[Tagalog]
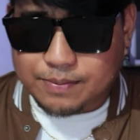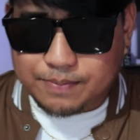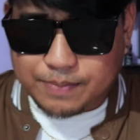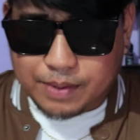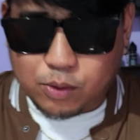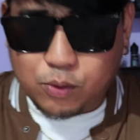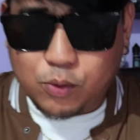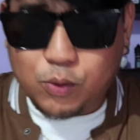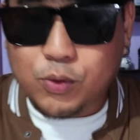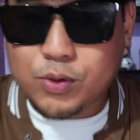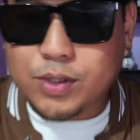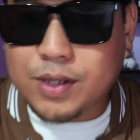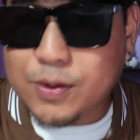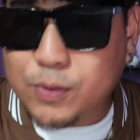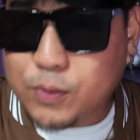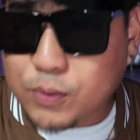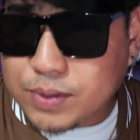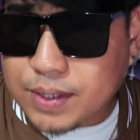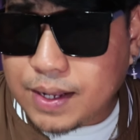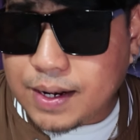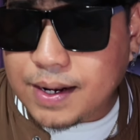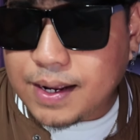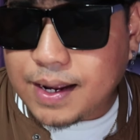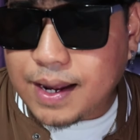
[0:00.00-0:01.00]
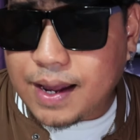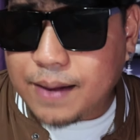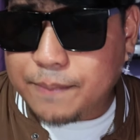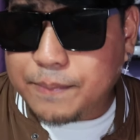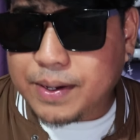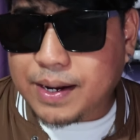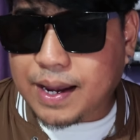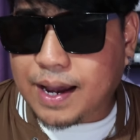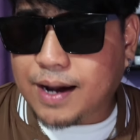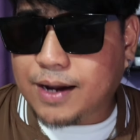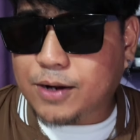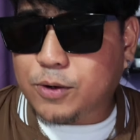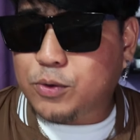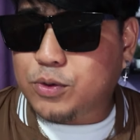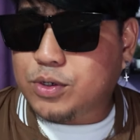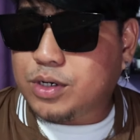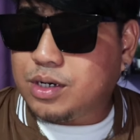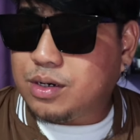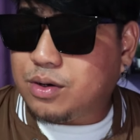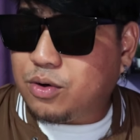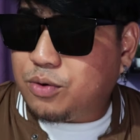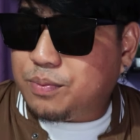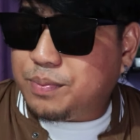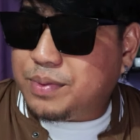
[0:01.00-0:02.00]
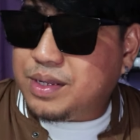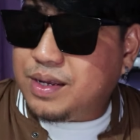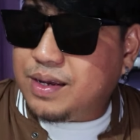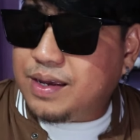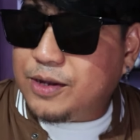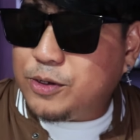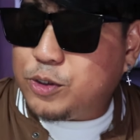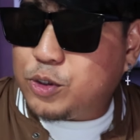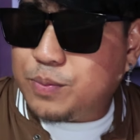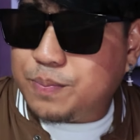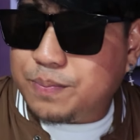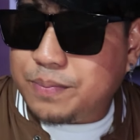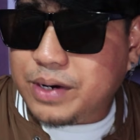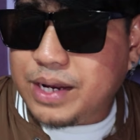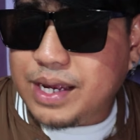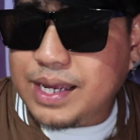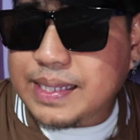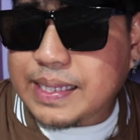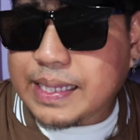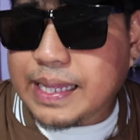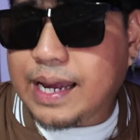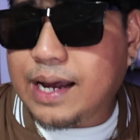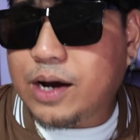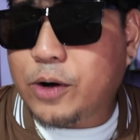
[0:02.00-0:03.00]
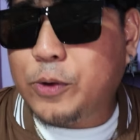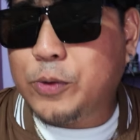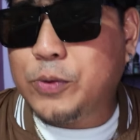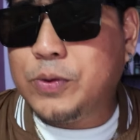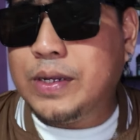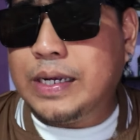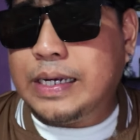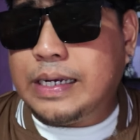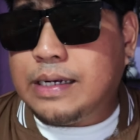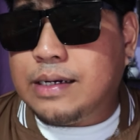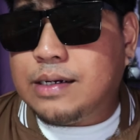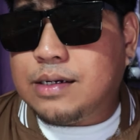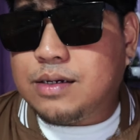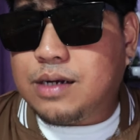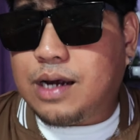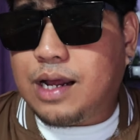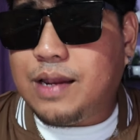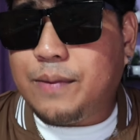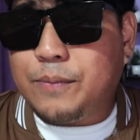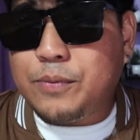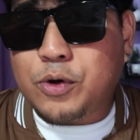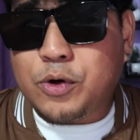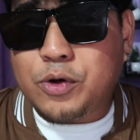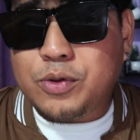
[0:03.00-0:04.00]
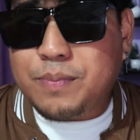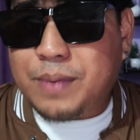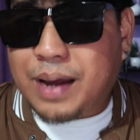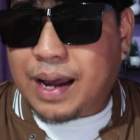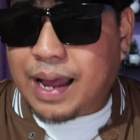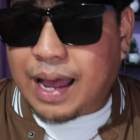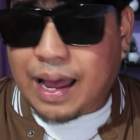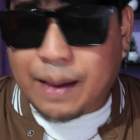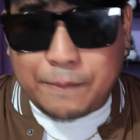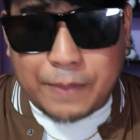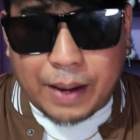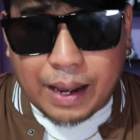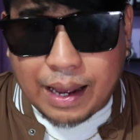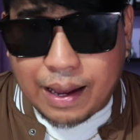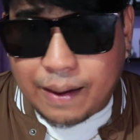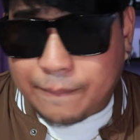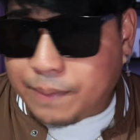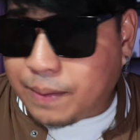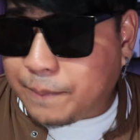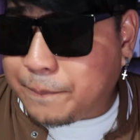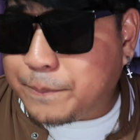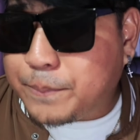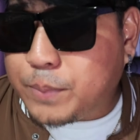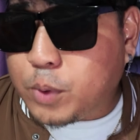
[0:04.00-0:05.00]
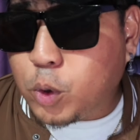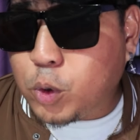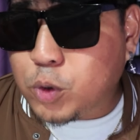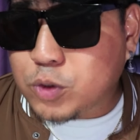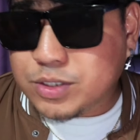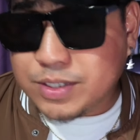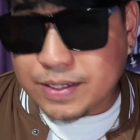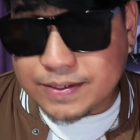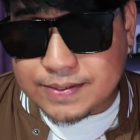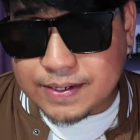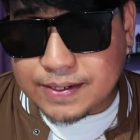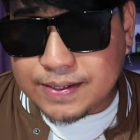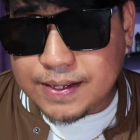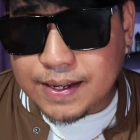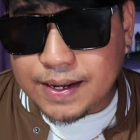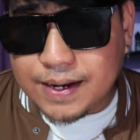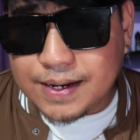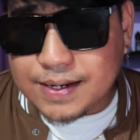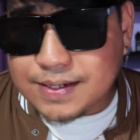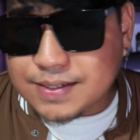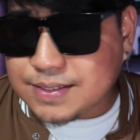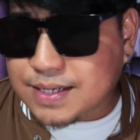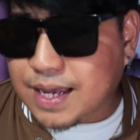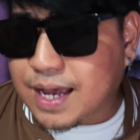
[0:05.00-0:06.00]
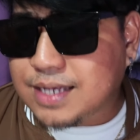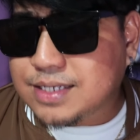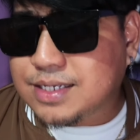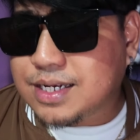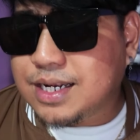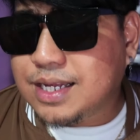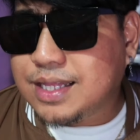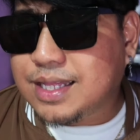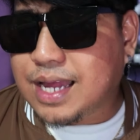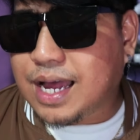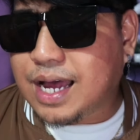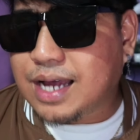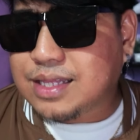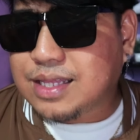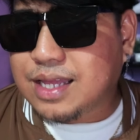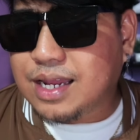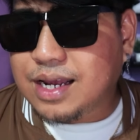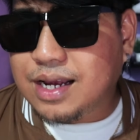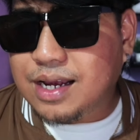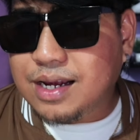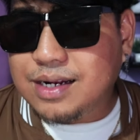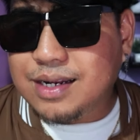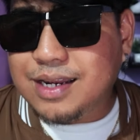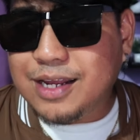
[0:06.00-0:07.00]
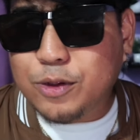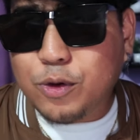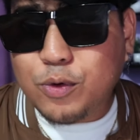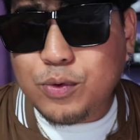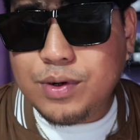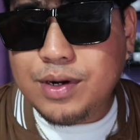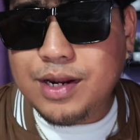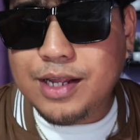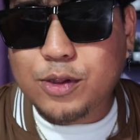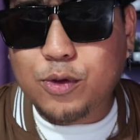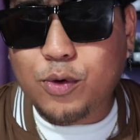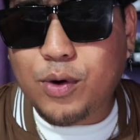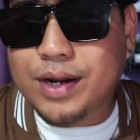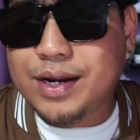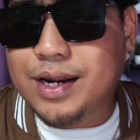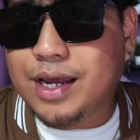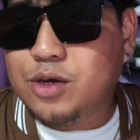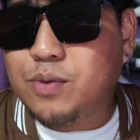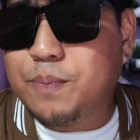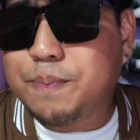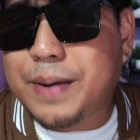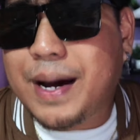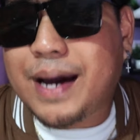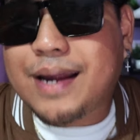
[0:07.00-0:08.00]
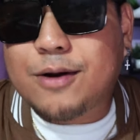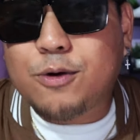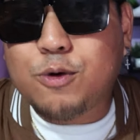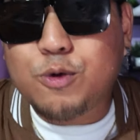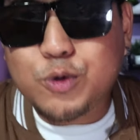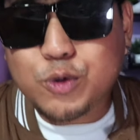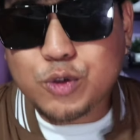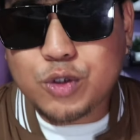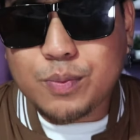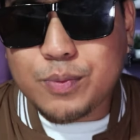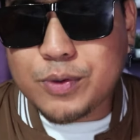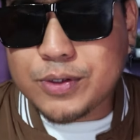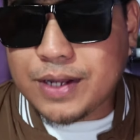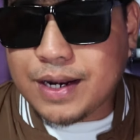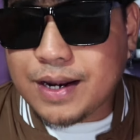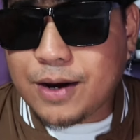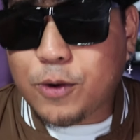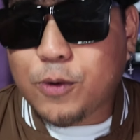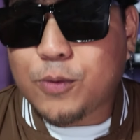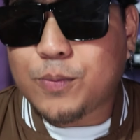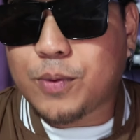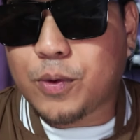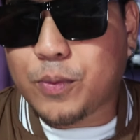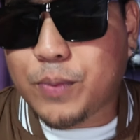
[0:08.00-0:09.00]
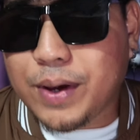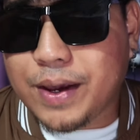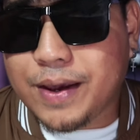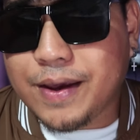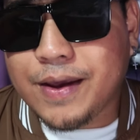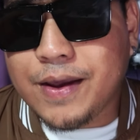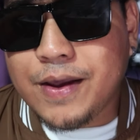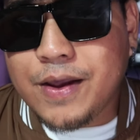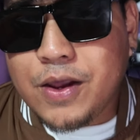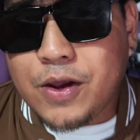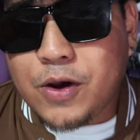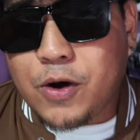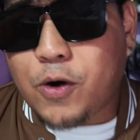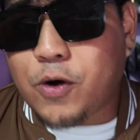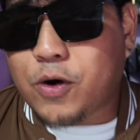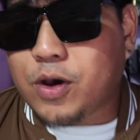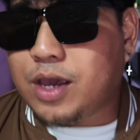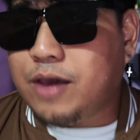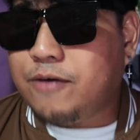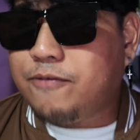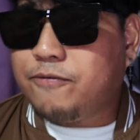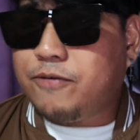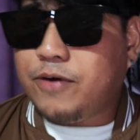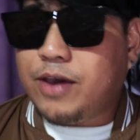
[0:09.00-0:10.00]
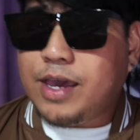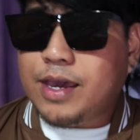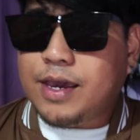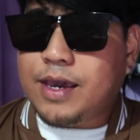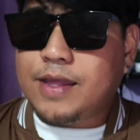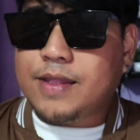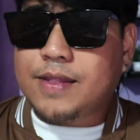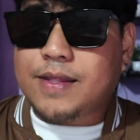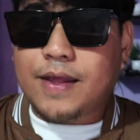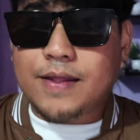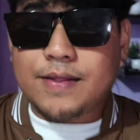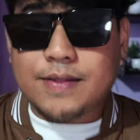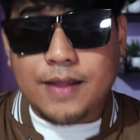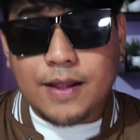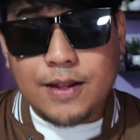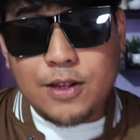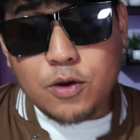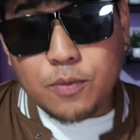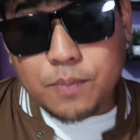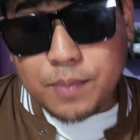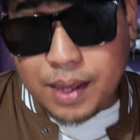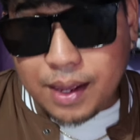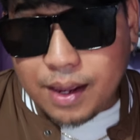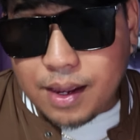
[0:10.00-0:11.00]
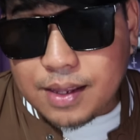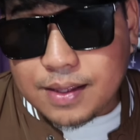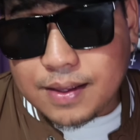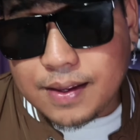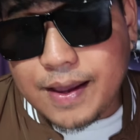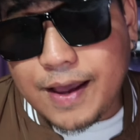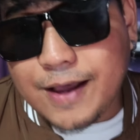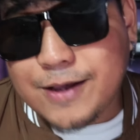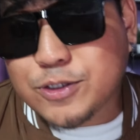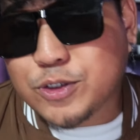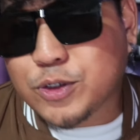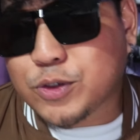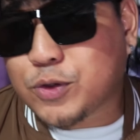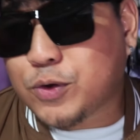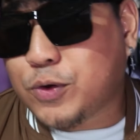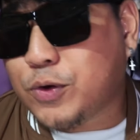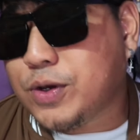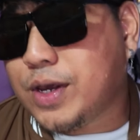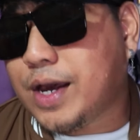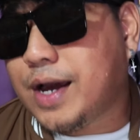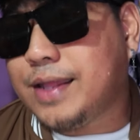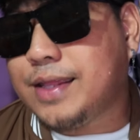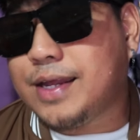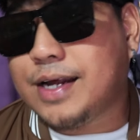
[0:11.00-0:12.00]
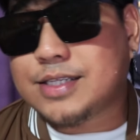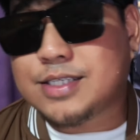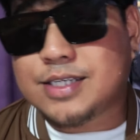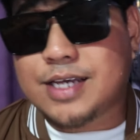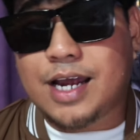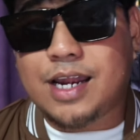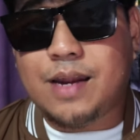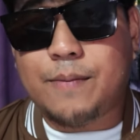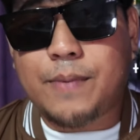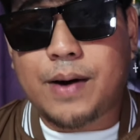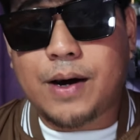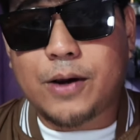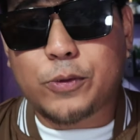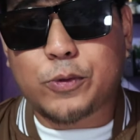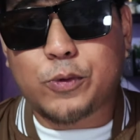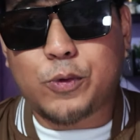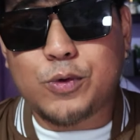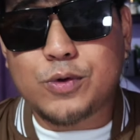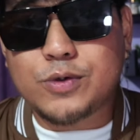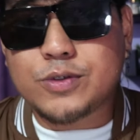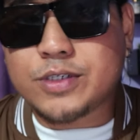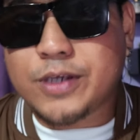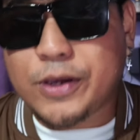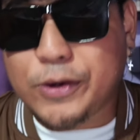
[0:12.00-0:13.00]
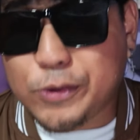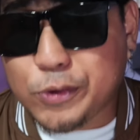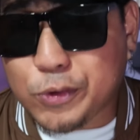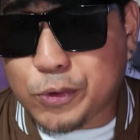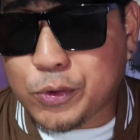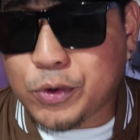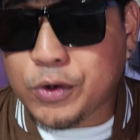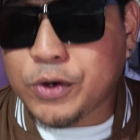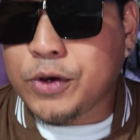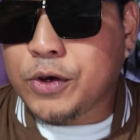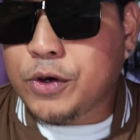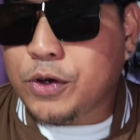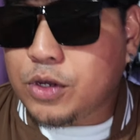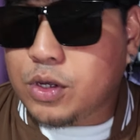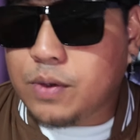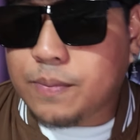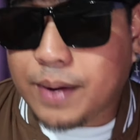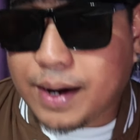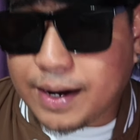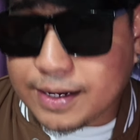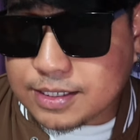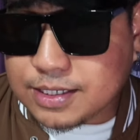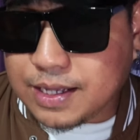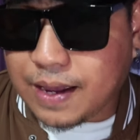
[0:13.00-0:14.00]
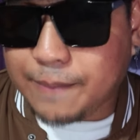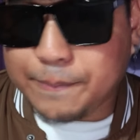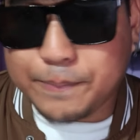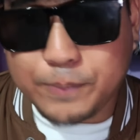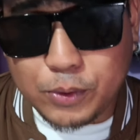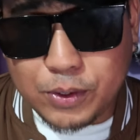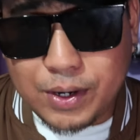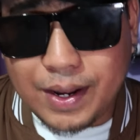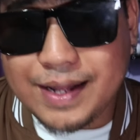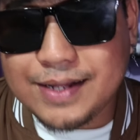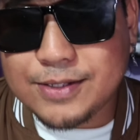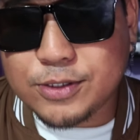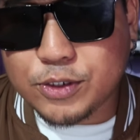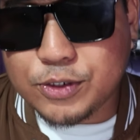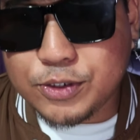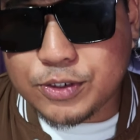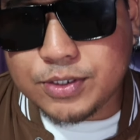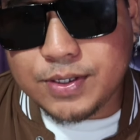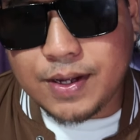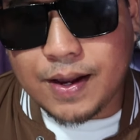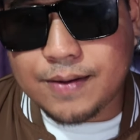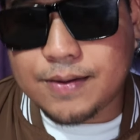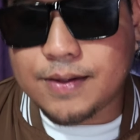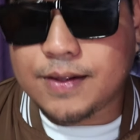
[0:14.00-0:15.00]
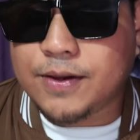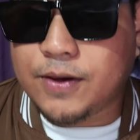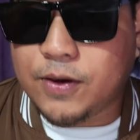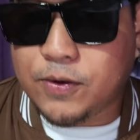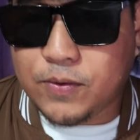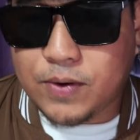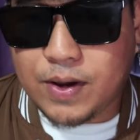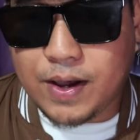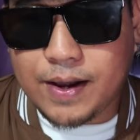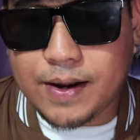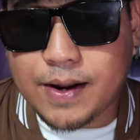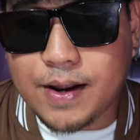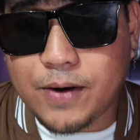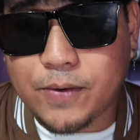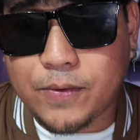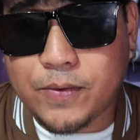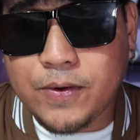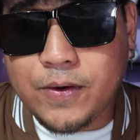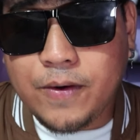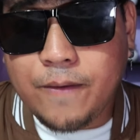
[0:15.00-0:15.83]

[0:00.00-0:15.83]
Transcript: mauutal-utal ka, magkakaroon ka ng communication breakdown, alam mo yun, mangha- mahabang poses, hindi ka nagsasalita, talagang litong-lito ka na, yung parang gusto mo na lang umuwi. Okay, fake it until you make it guys, totoo yan. At sana makatulong sa inyo yung mga sample answers natin ngayong araw.